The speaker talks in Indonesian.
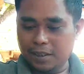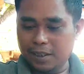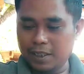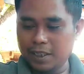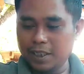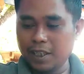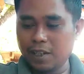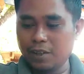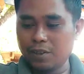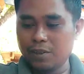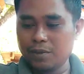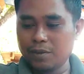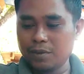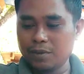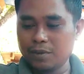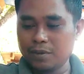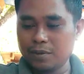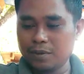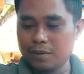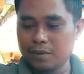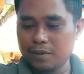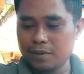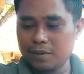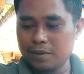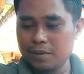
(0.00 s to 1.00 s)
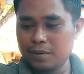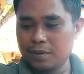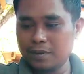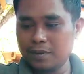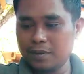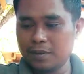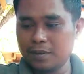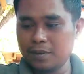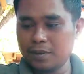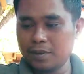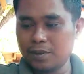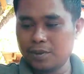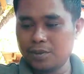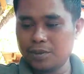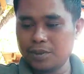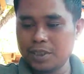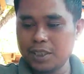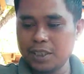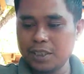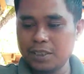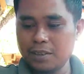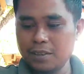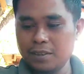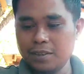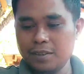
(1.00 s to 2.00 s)
ini daun
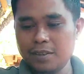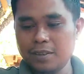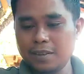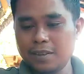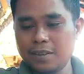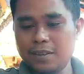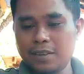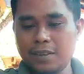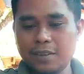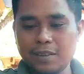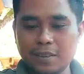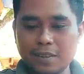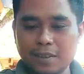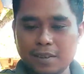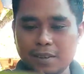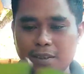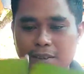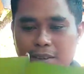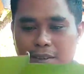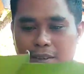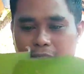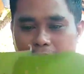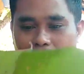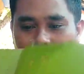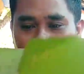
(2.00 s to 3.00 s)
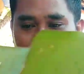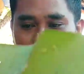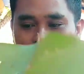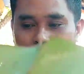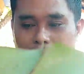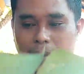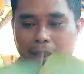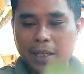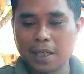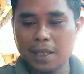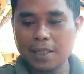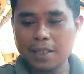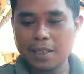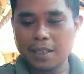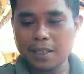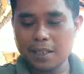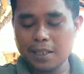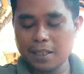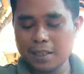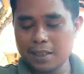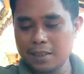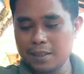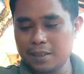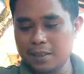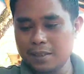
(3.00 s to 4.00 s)
kunyit dan
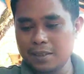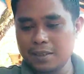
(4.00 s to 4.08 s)
pepaya